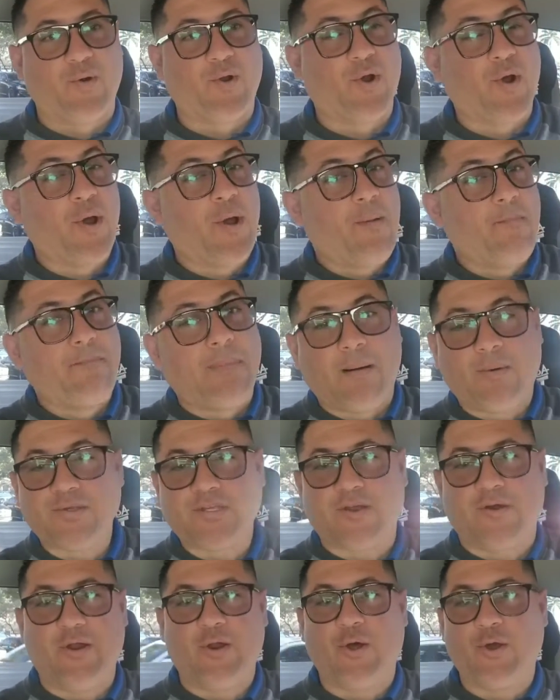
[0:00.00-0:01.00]
Bueno,
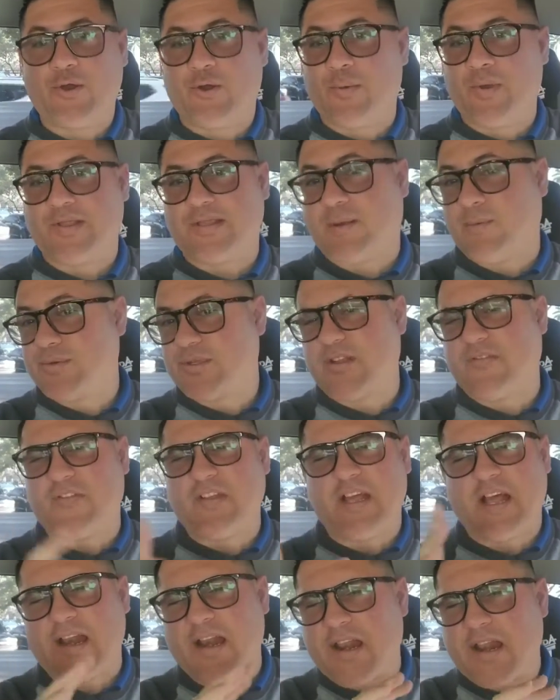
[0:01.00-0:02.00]
vamos a verlos y comentamos al
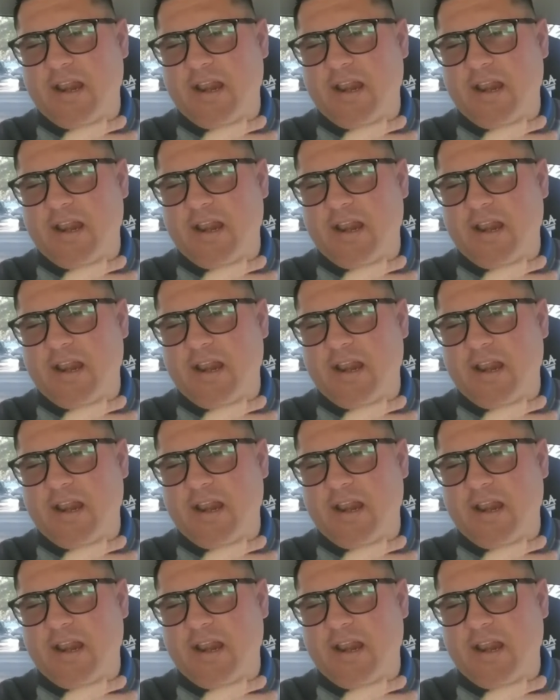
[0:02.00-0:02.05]
final